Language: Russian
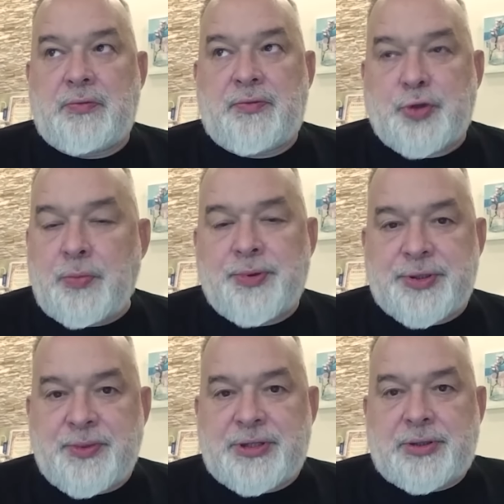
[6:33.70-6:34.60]
В чем был
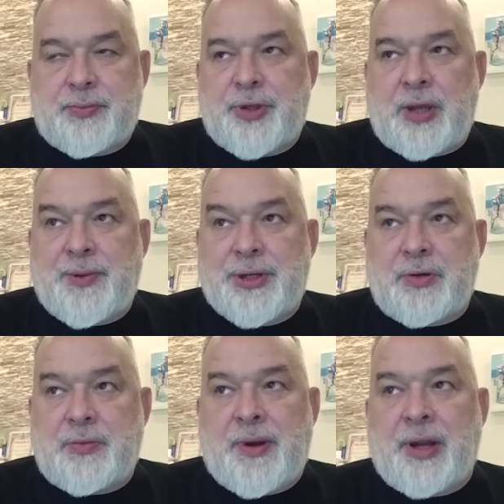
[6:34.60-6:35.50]
смысл-то
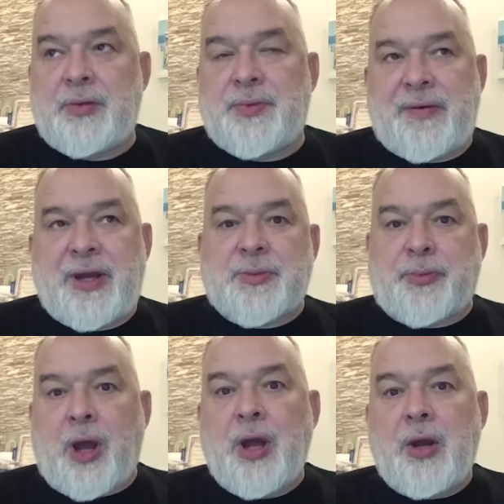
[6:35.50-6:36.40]
Будапештского меморандума? Давайте
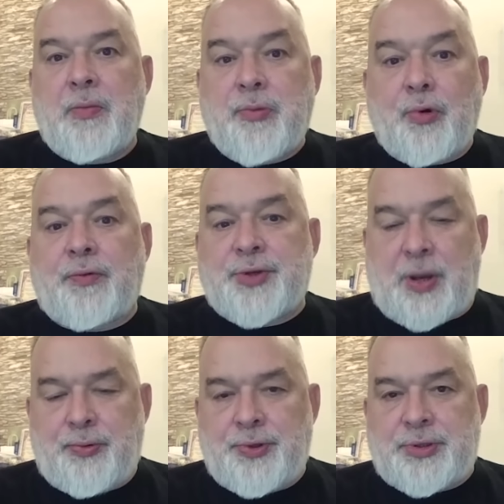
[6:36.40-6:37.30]
про букву
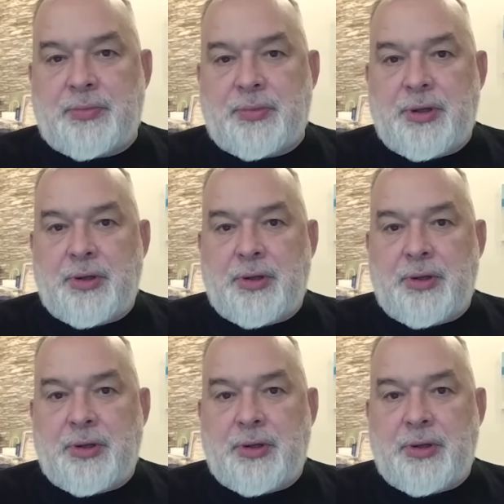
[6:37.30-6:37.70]
забудем.